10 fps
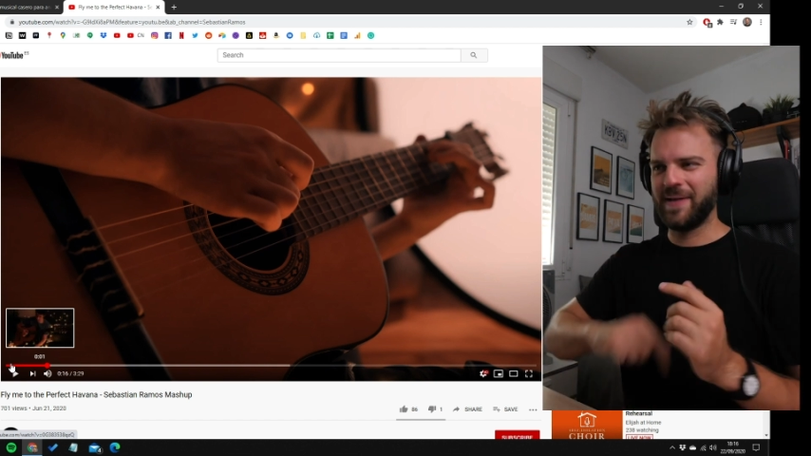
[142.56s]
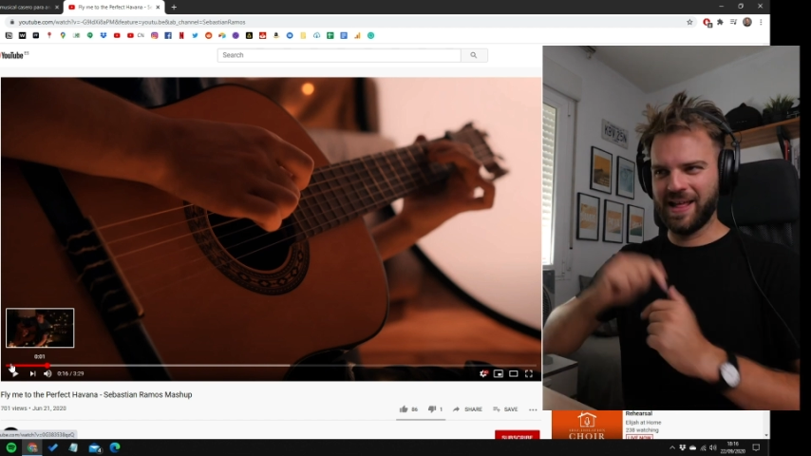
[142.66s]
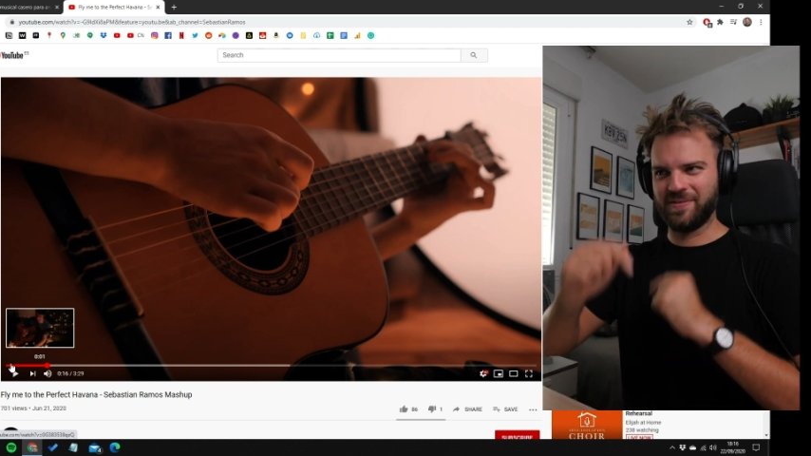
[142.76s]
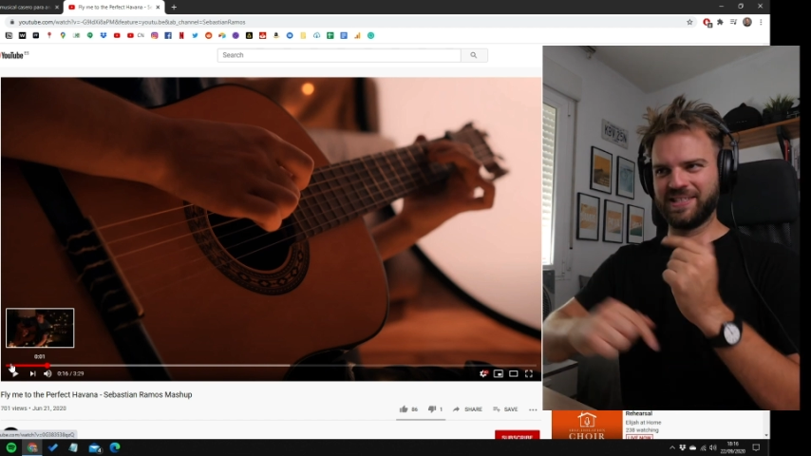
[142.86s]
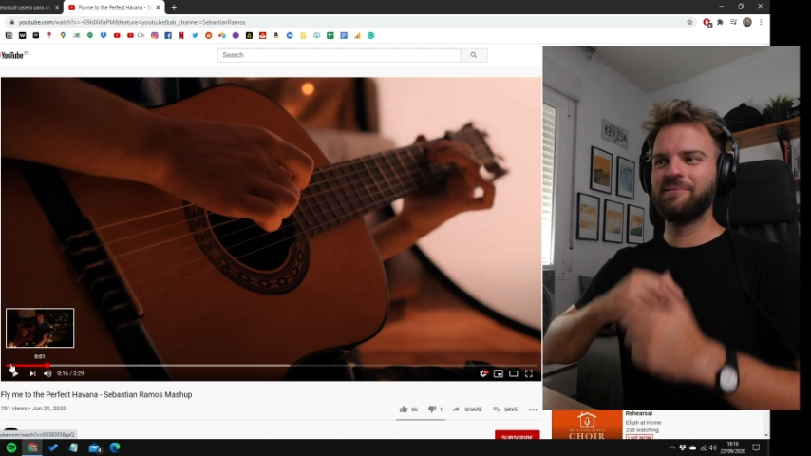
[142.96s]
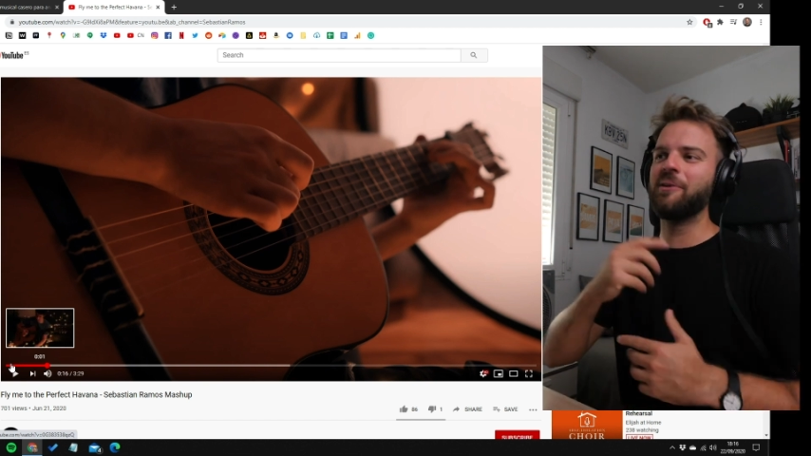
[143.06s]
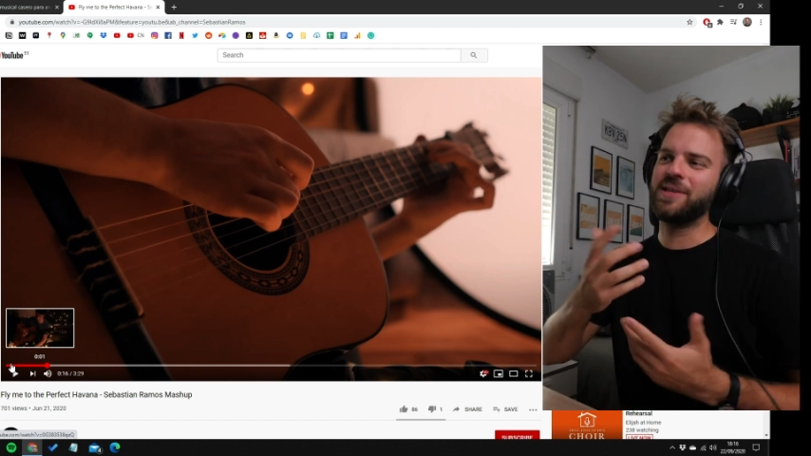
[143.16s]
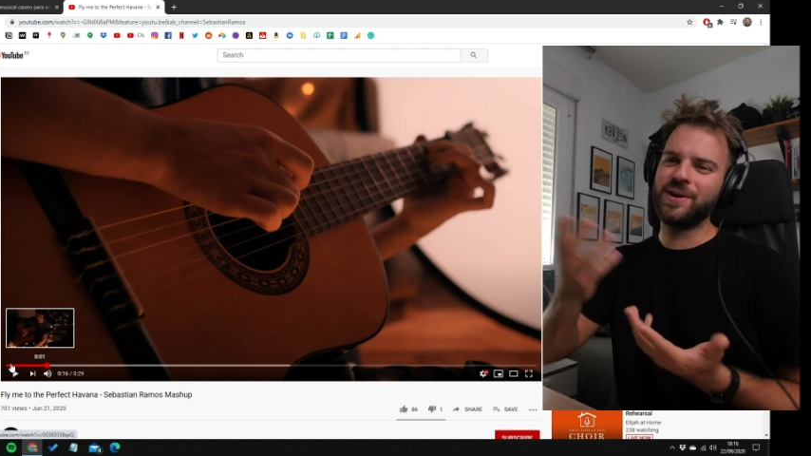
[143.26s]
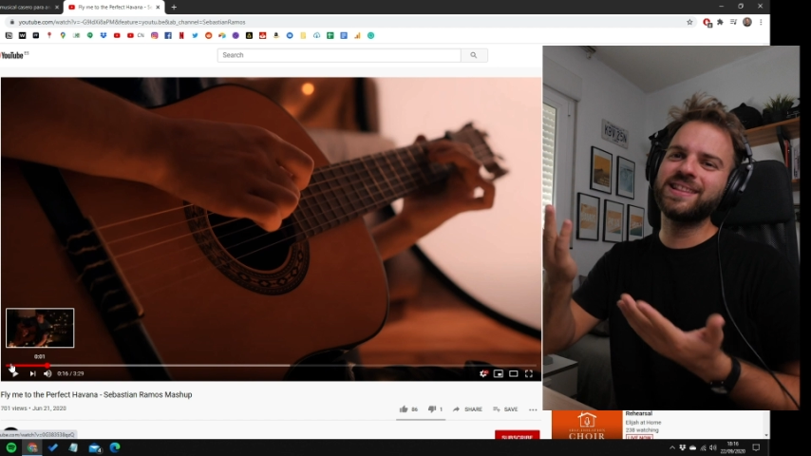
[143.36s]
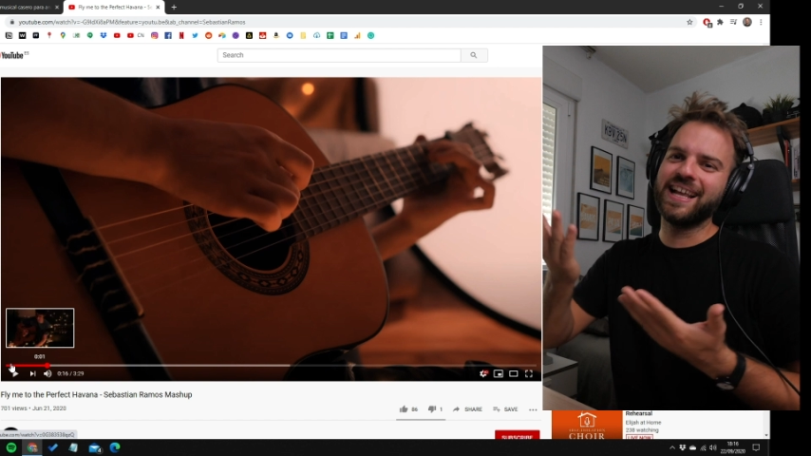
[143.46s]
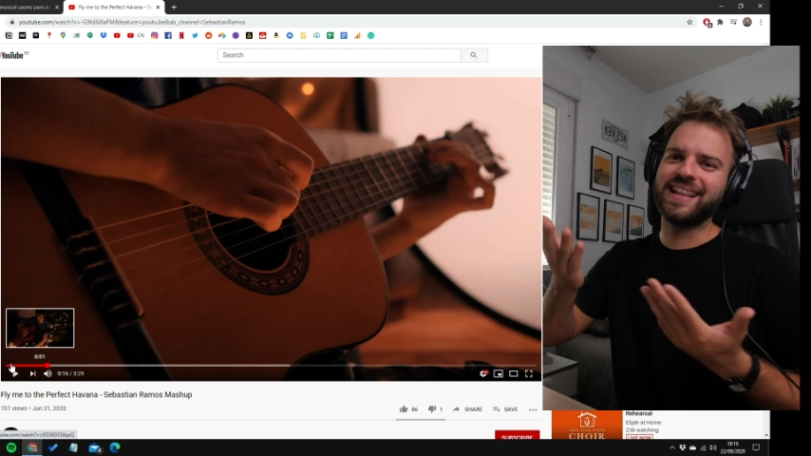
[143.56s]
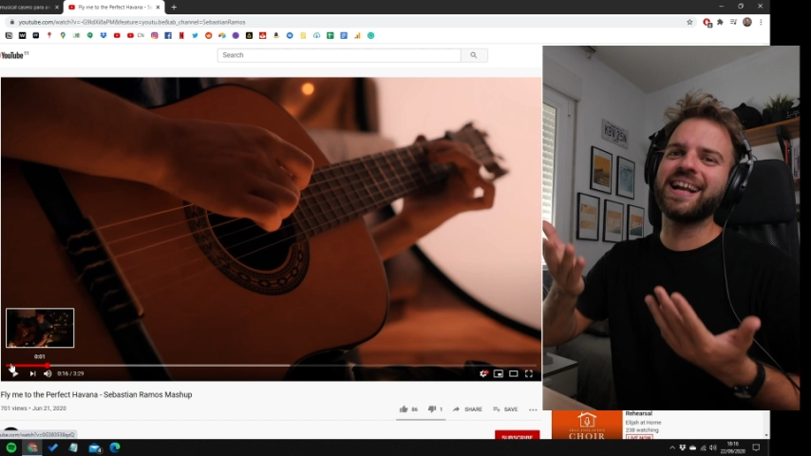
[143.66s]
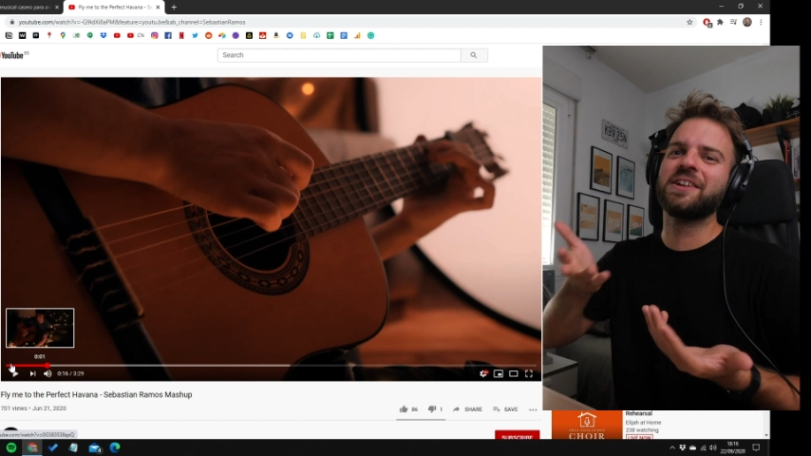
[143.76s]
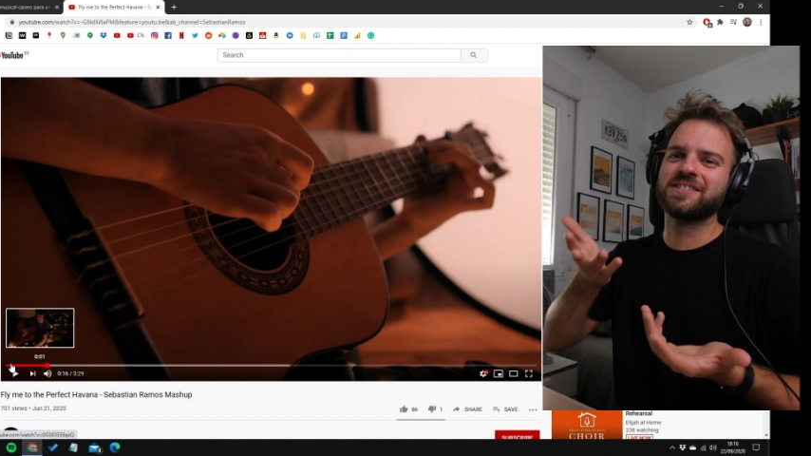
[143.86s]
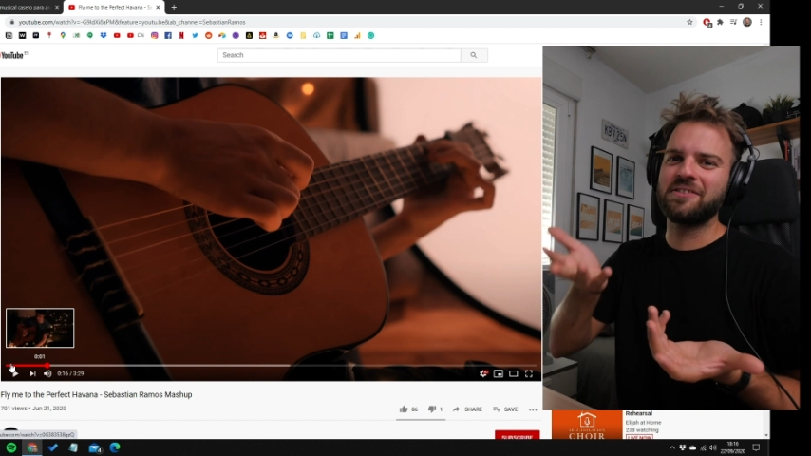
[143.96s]
Para el próximo video, intenta
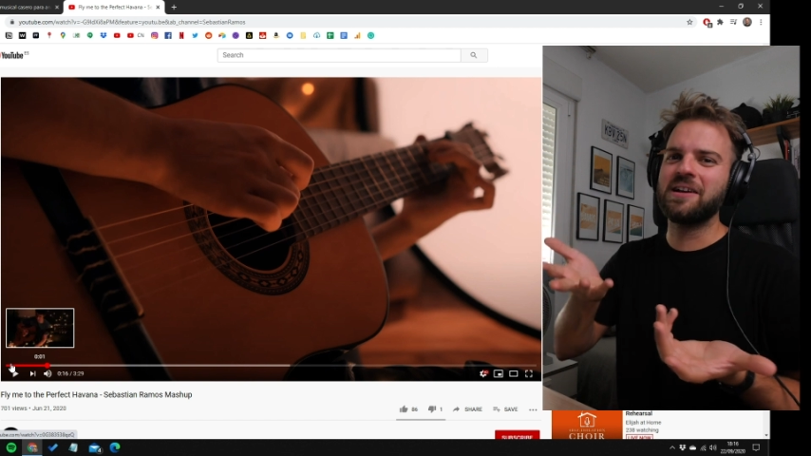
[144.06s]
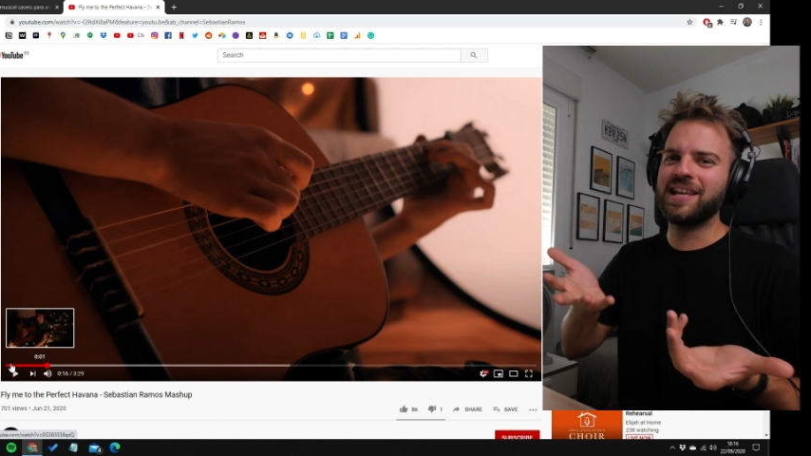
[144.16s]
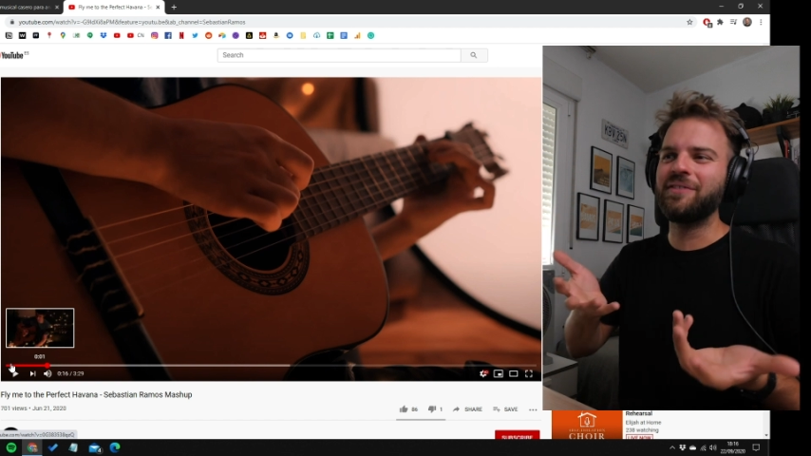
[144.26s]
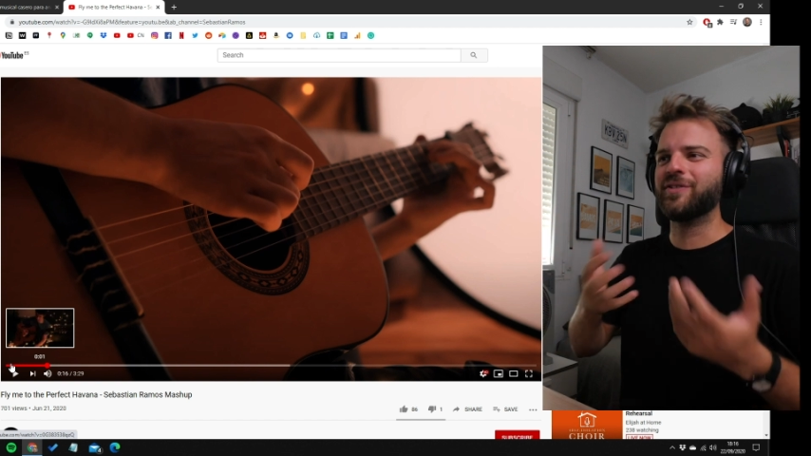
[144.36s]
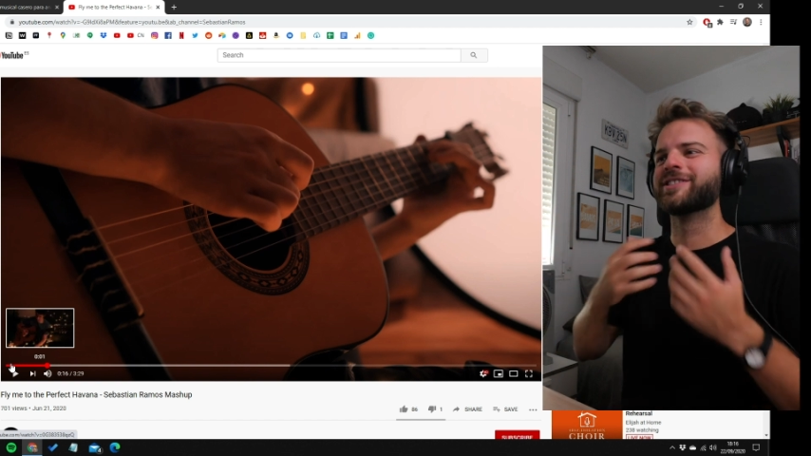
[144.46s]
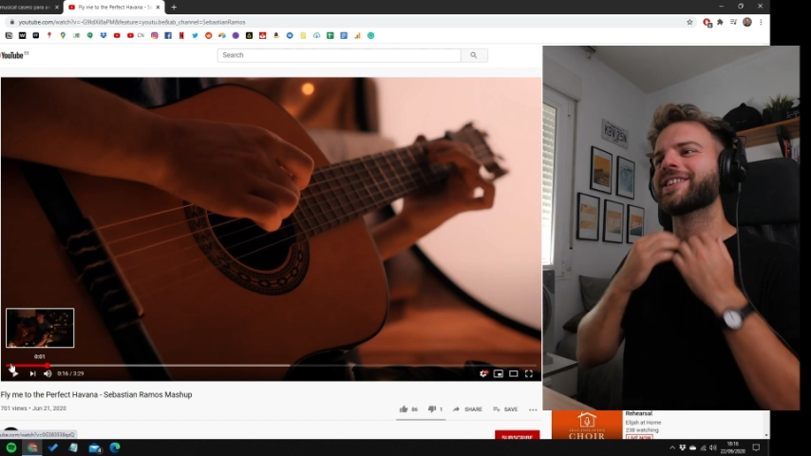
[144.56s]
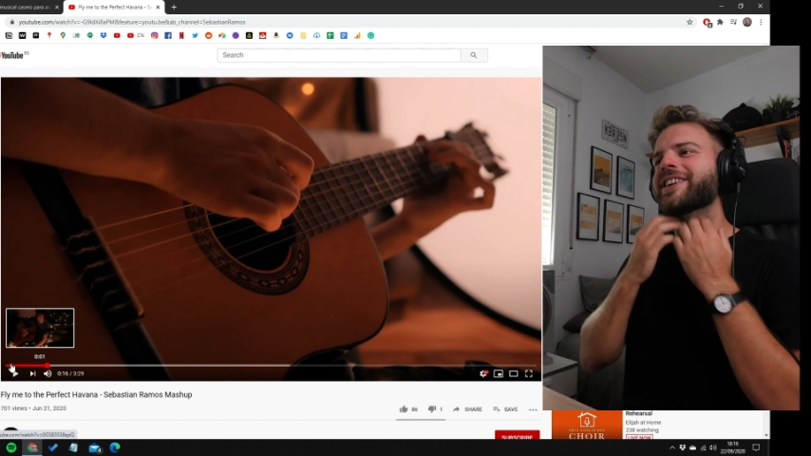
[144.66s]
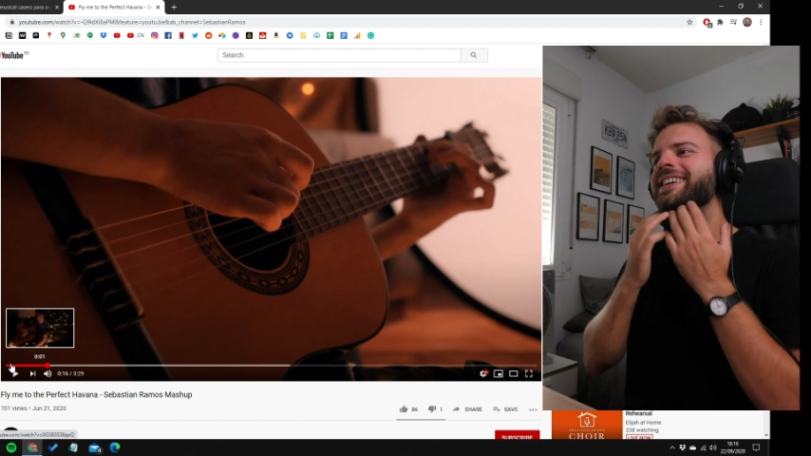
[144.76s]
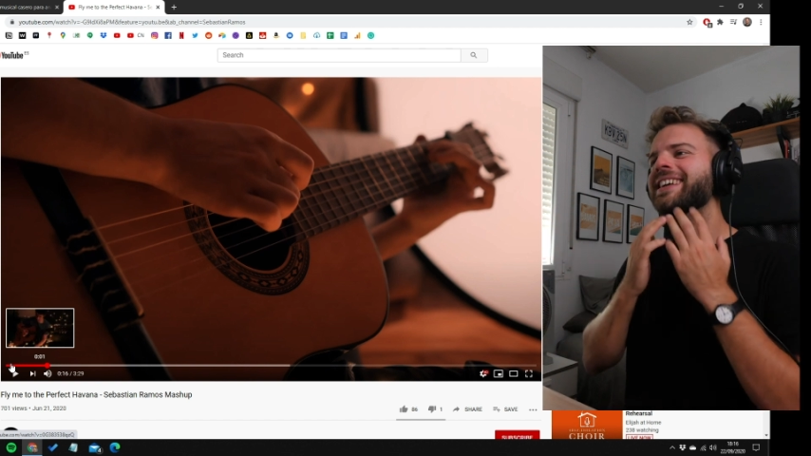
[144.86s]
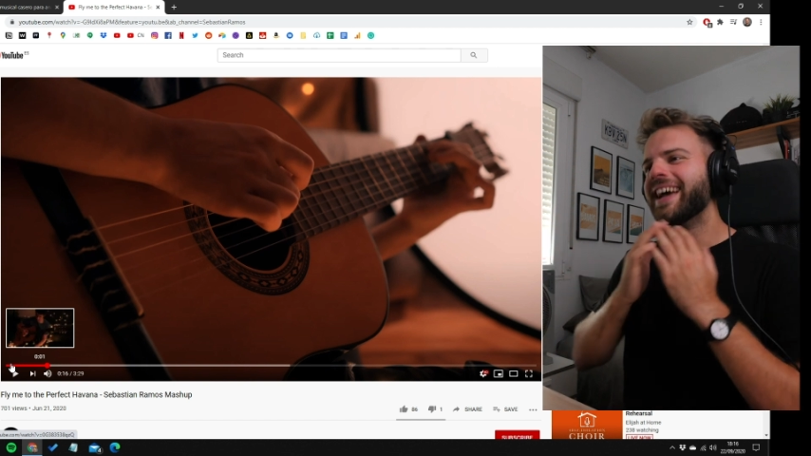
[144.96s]
que no salga el difusor.